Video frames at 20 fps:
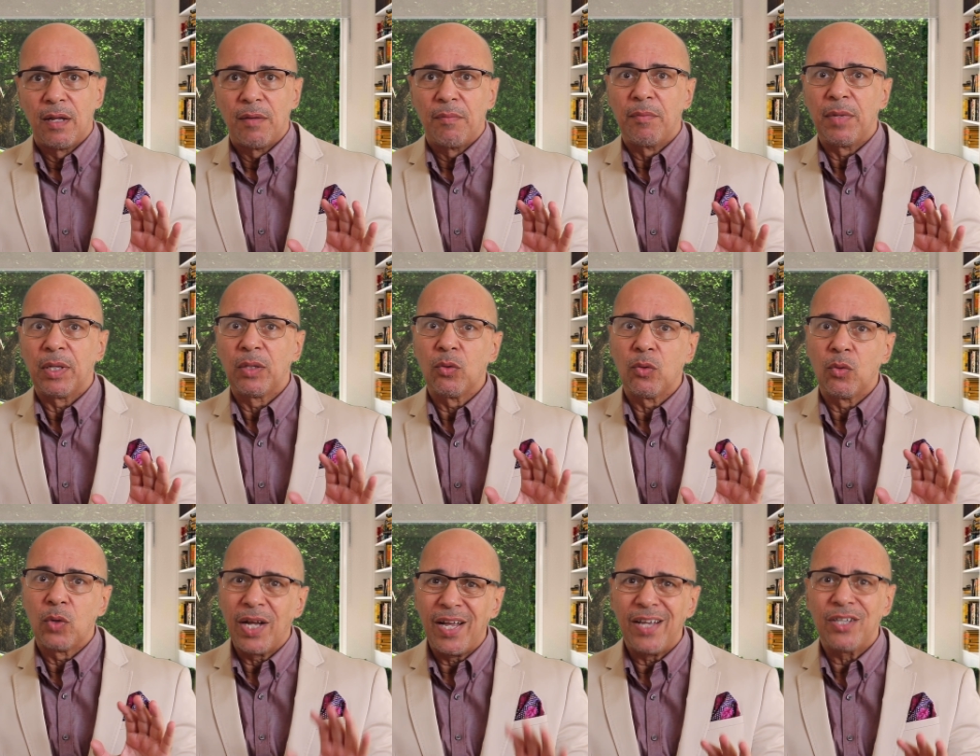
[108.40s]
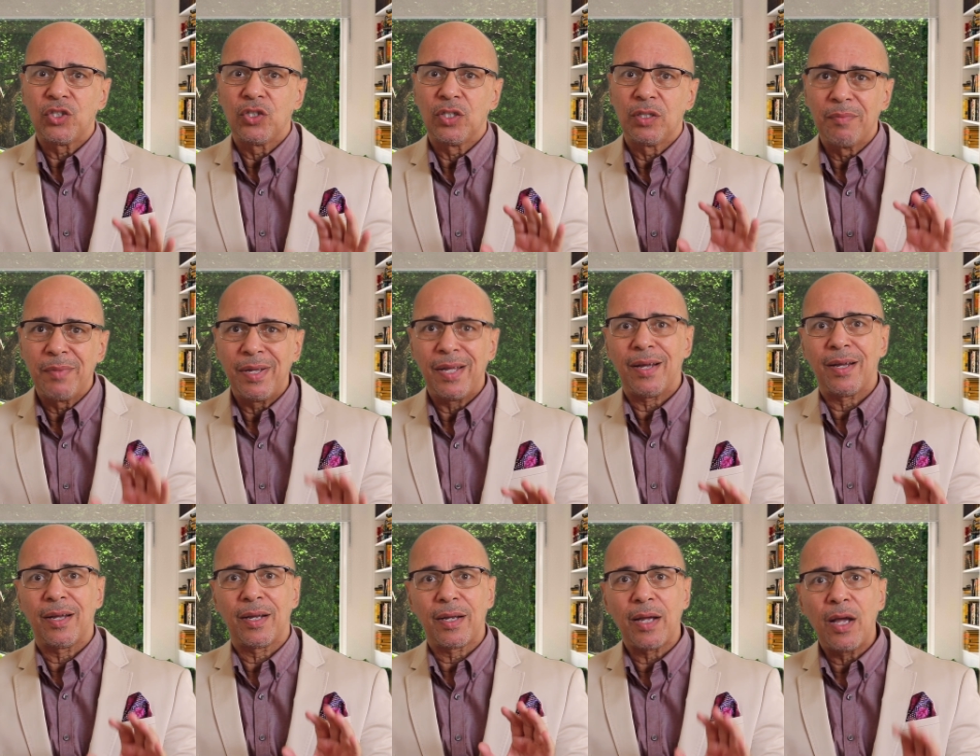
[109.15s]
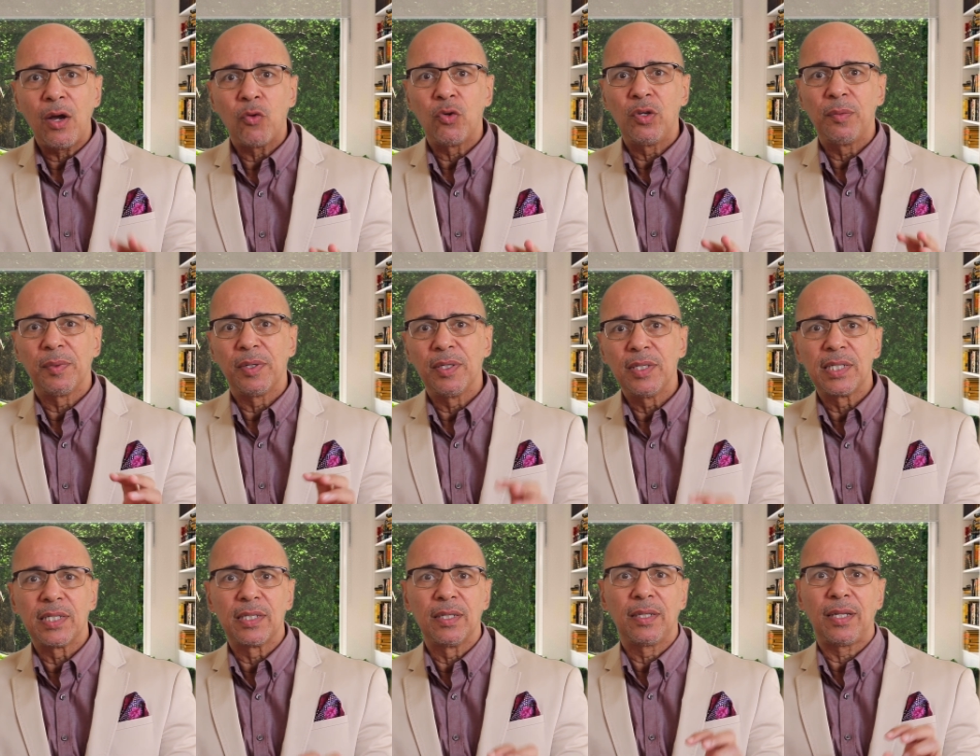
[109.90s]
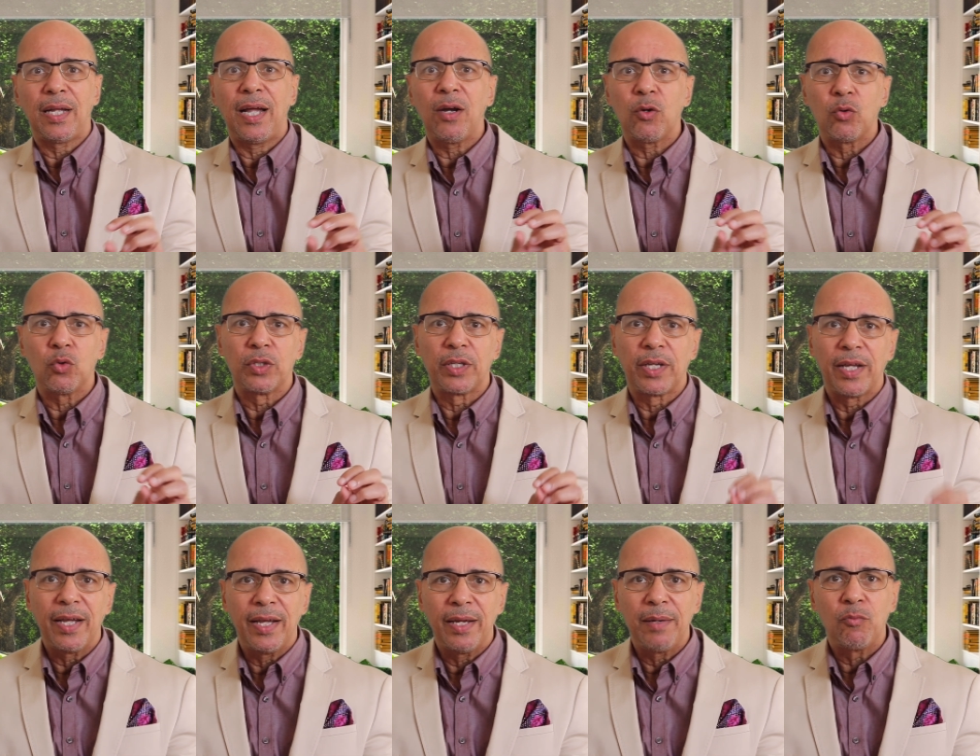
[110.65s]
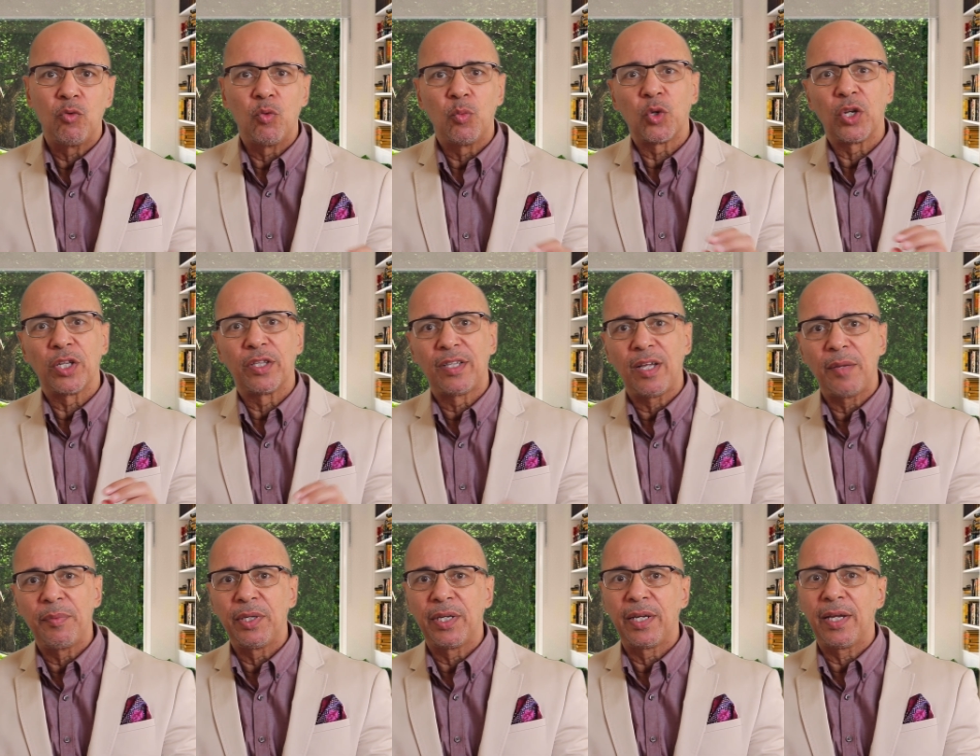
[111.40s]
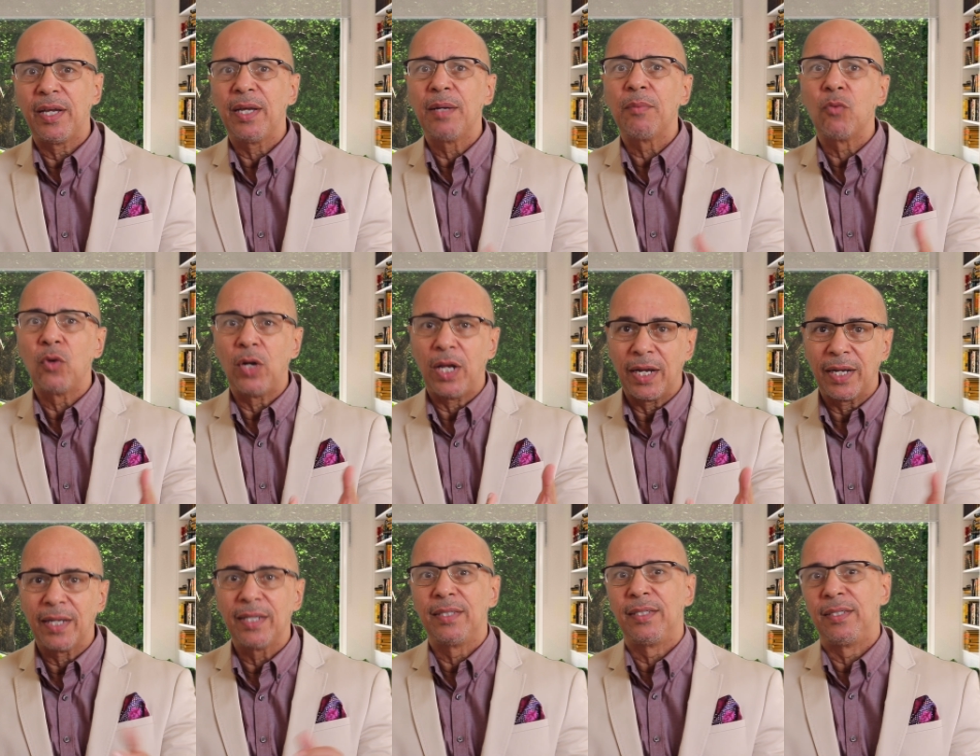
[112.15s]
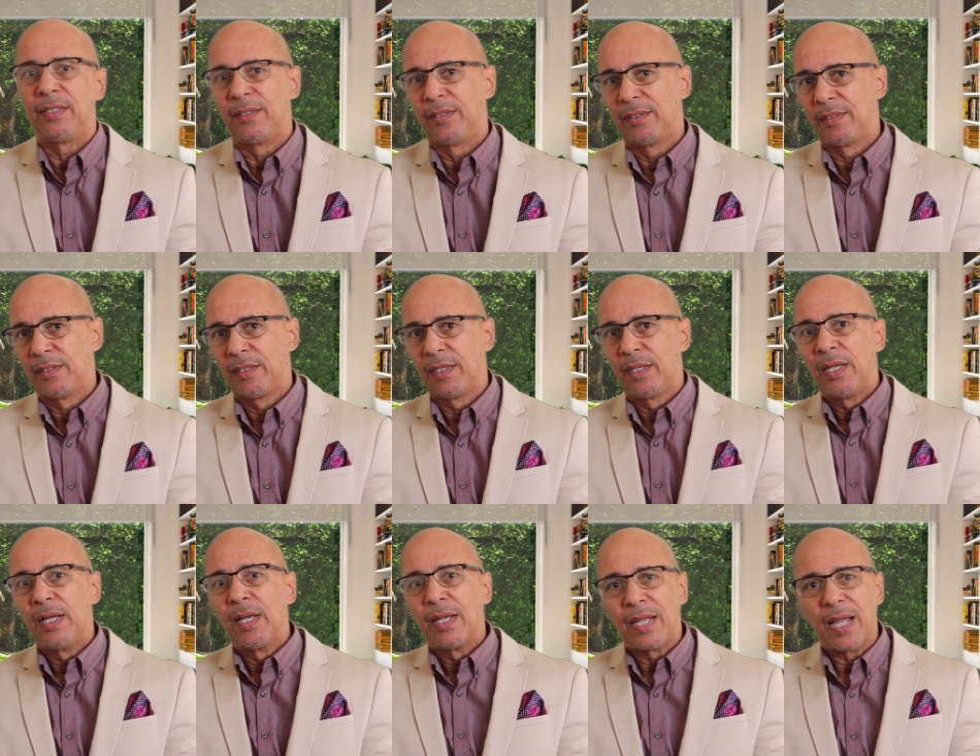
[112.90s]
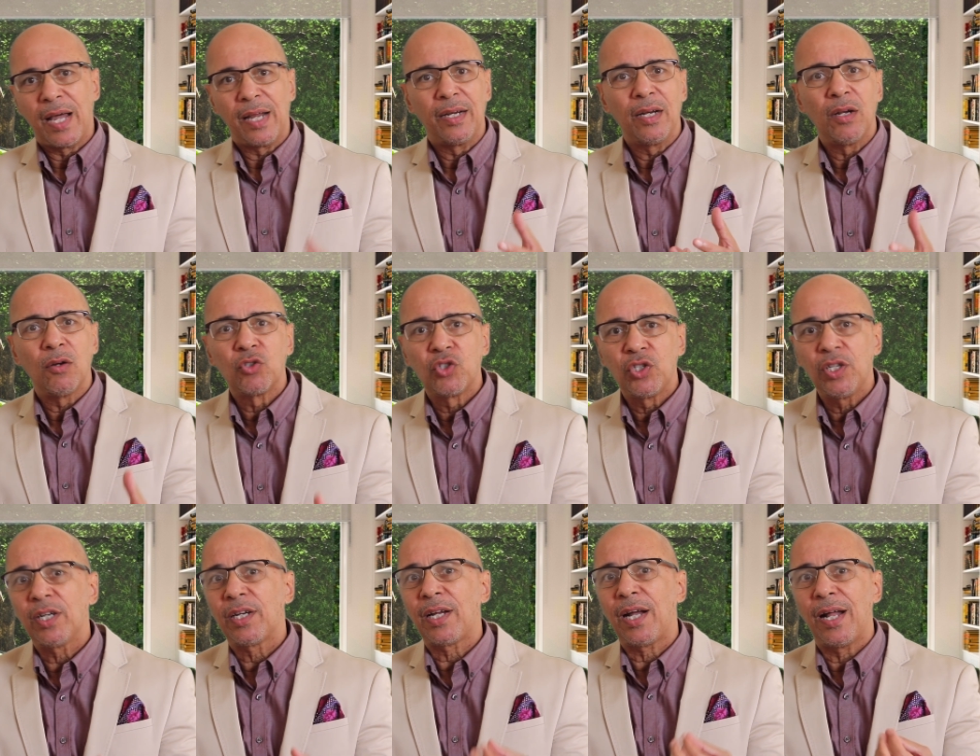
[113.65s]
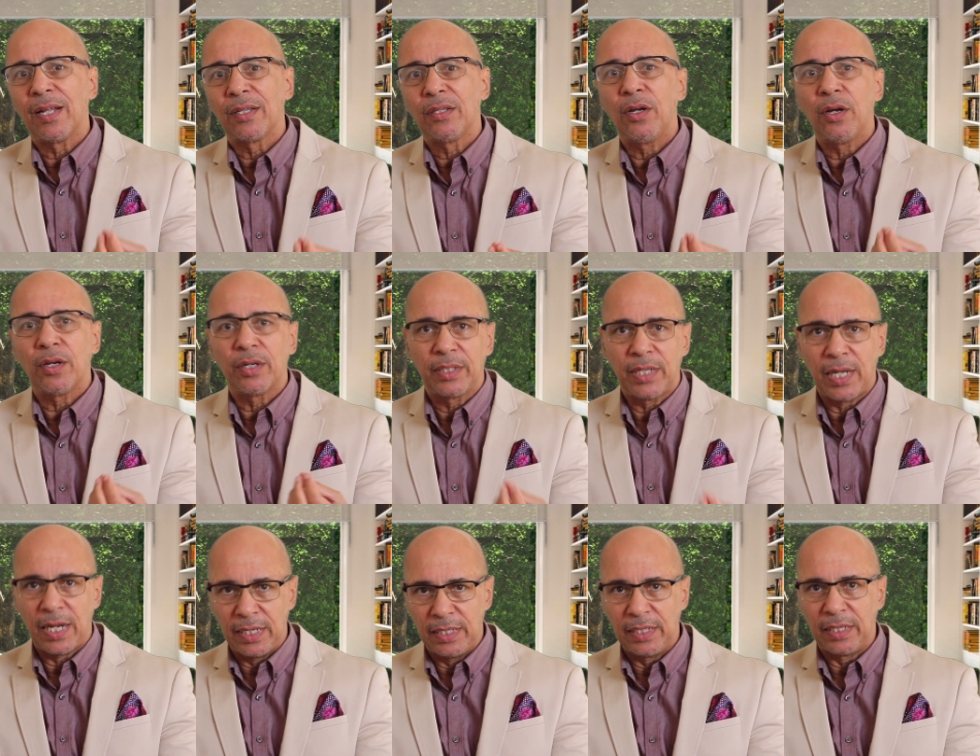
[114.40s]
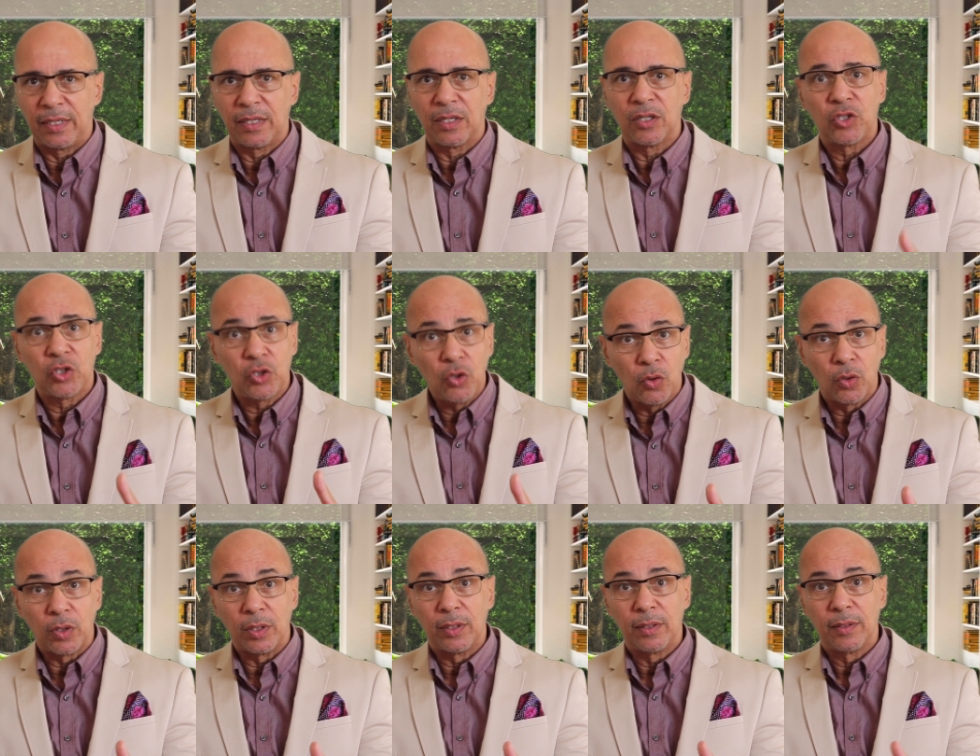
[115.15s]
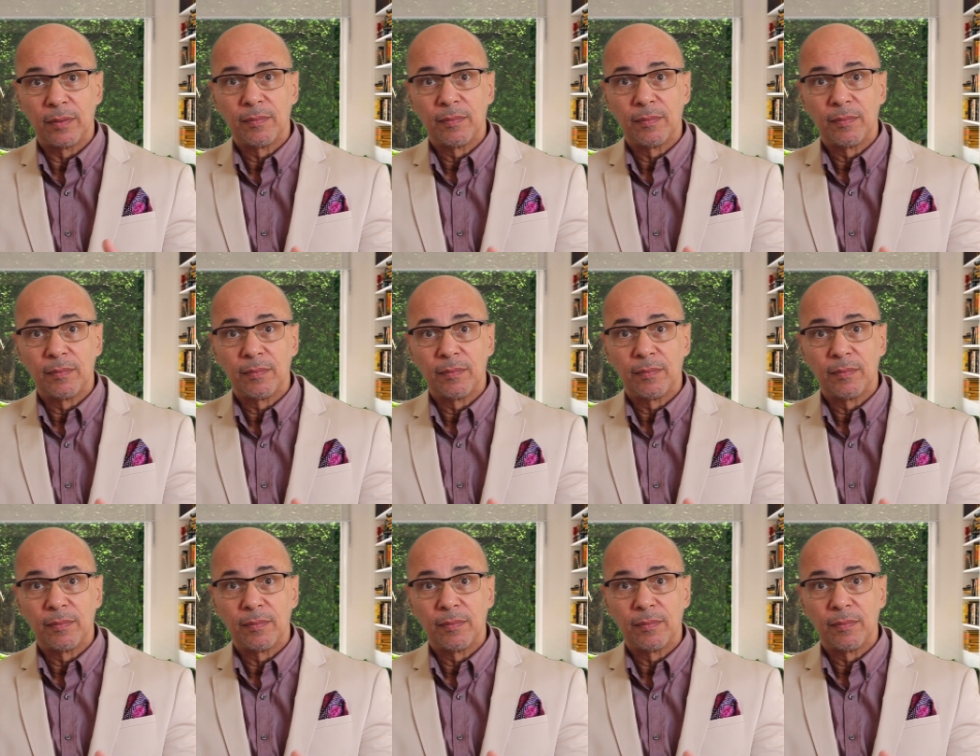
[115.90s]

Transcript: ما توجعش دماغك قوي بقصة هاخد كام ومرتبي كام والحاجات دي يعني لو شركة هتعرض عليك شغل